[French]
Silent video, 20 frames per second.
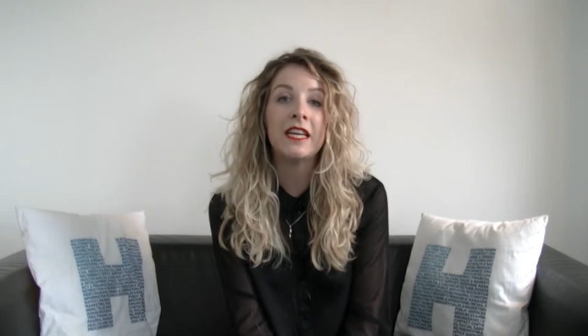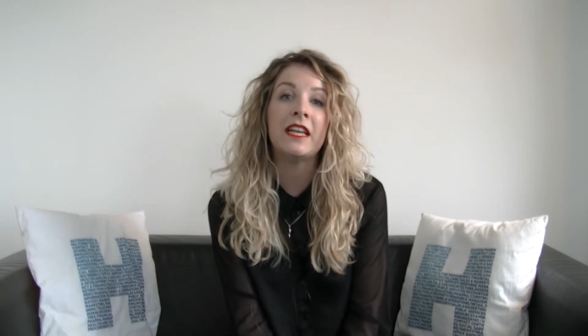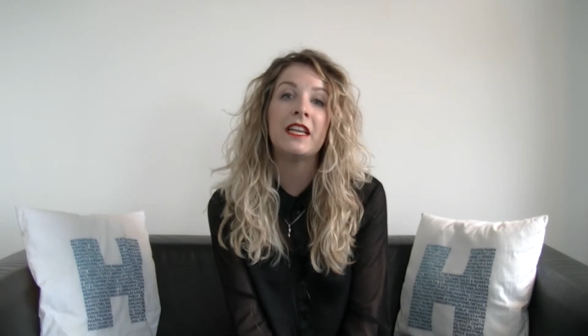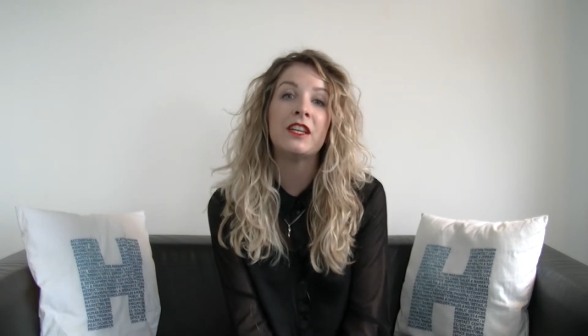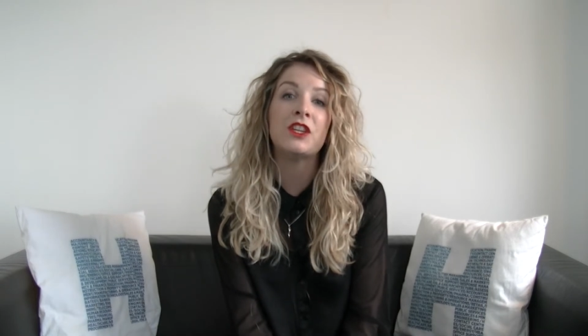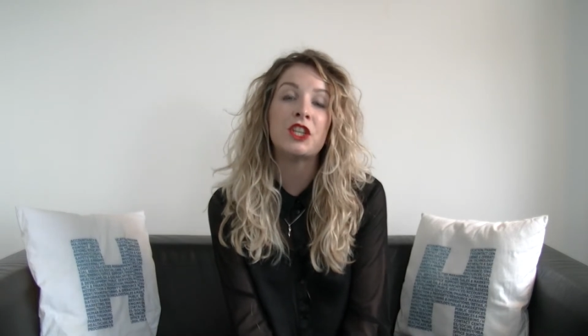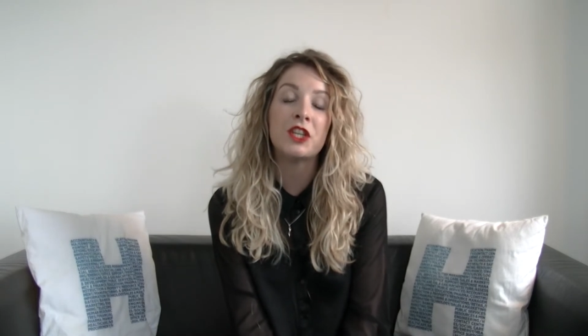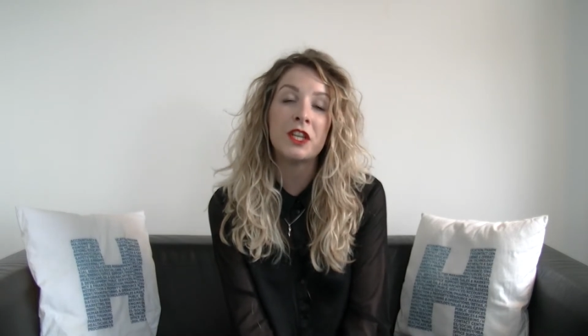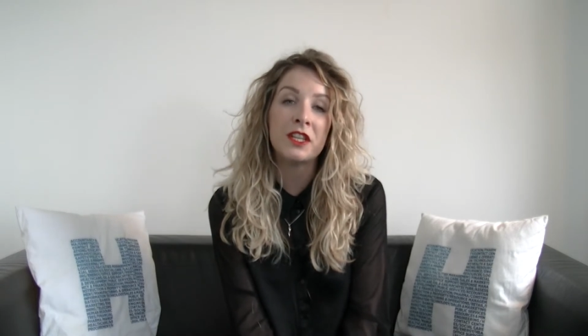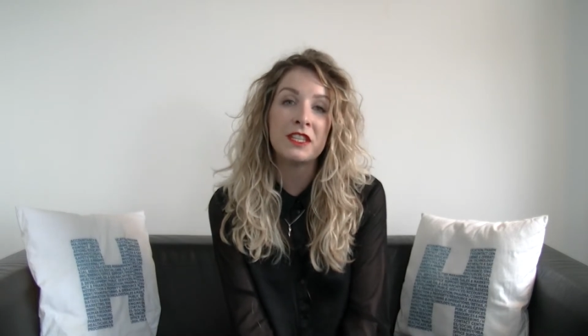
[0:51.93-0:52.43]
et
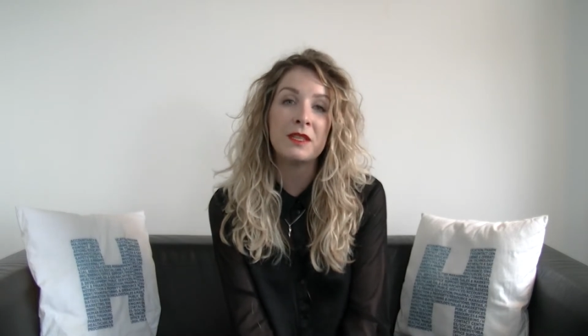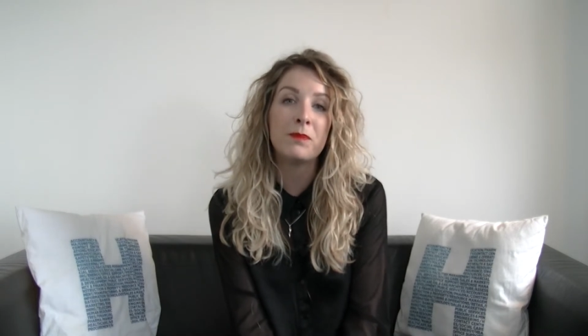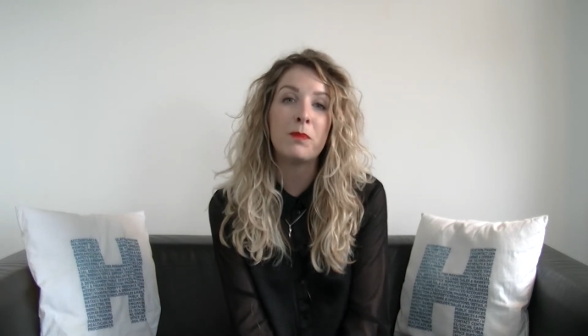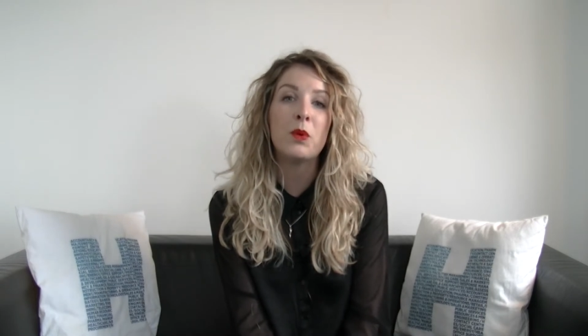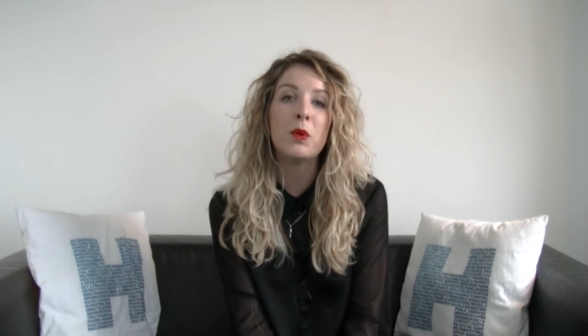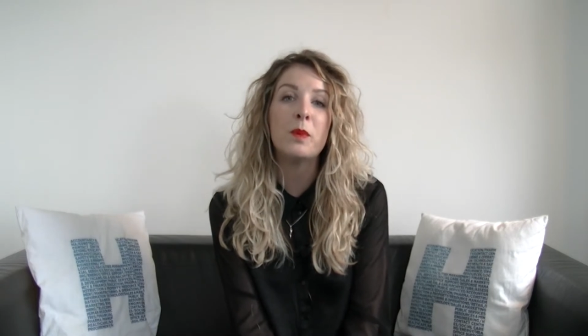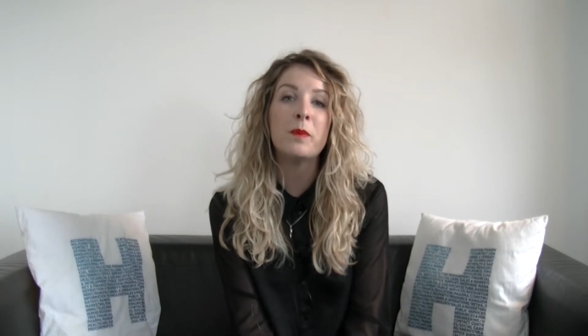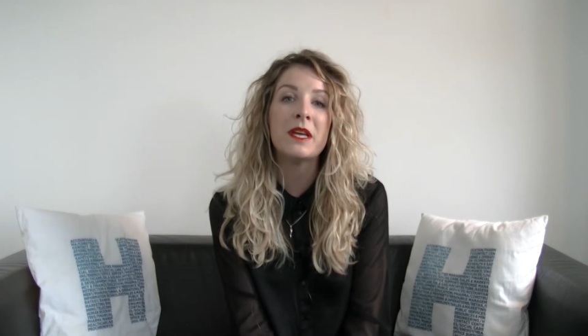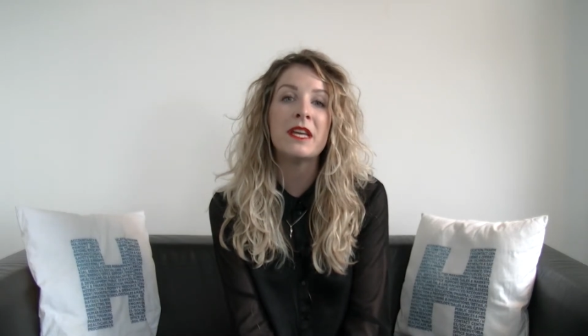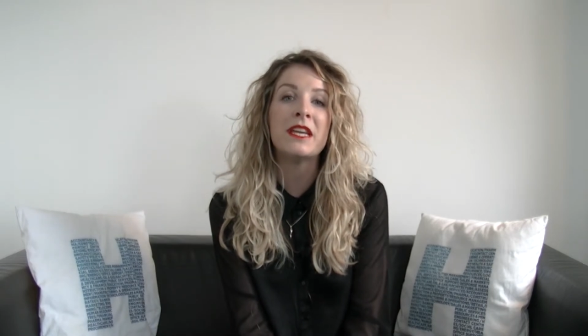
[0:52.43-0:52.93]
les jeunes
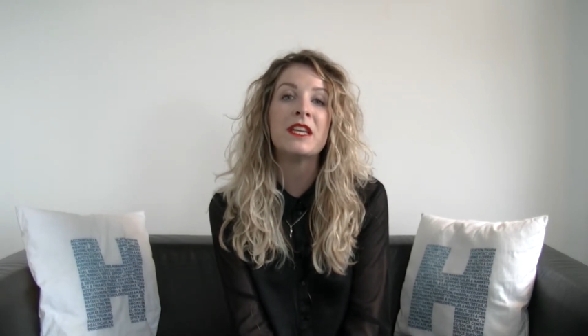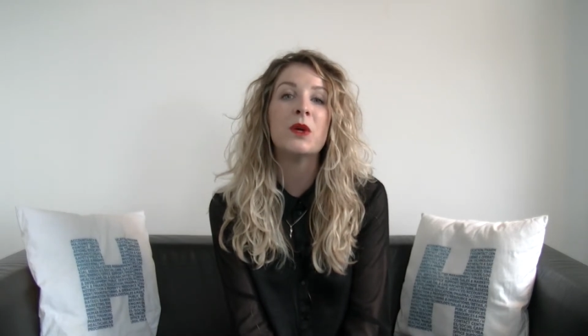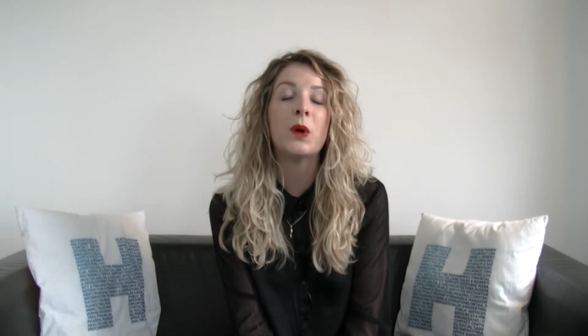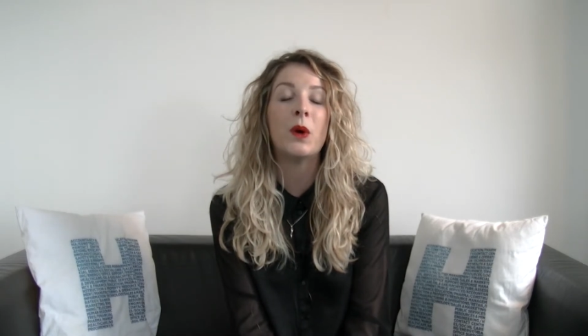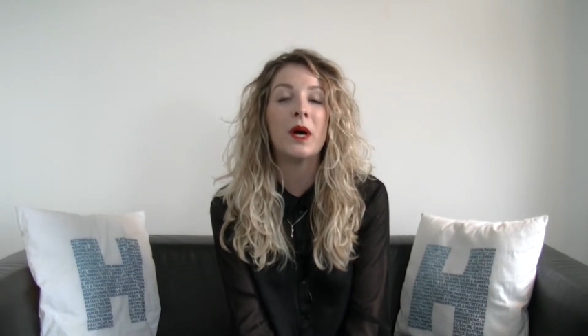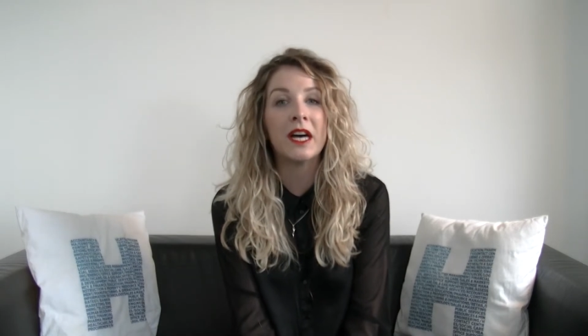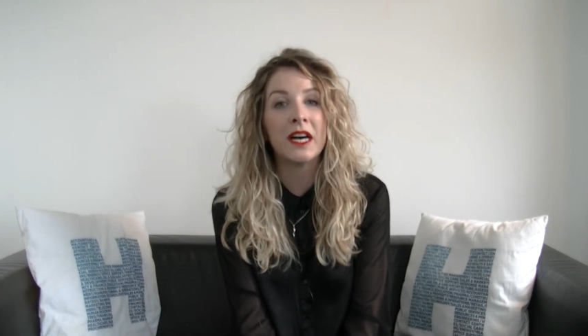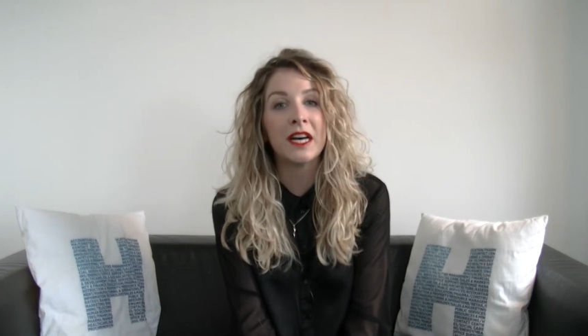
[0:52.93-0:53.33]
diplômés ayant